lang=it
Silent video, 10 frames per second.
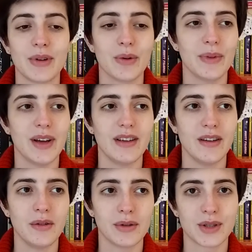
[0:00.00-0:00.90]
come
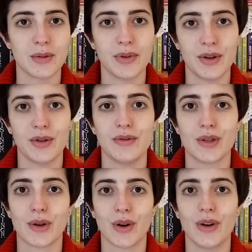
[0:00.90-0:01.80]
io in questo periodo
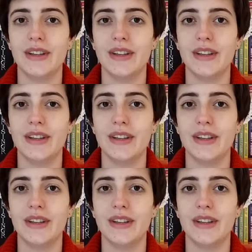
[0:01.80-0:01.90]
visto che ho